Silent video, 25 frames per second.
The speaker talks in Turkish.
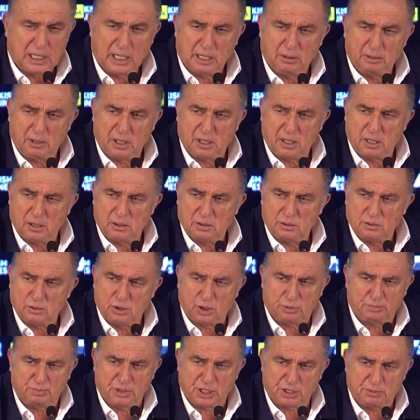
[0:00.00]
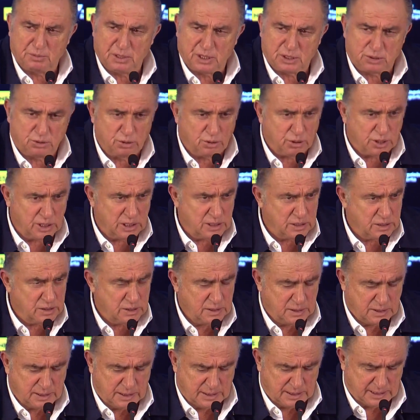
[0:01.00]
Ama 4-5 maç sonra
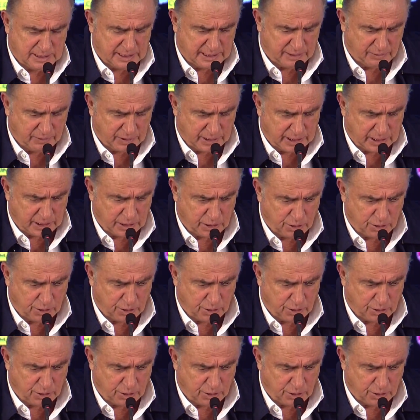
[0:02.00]
Devreye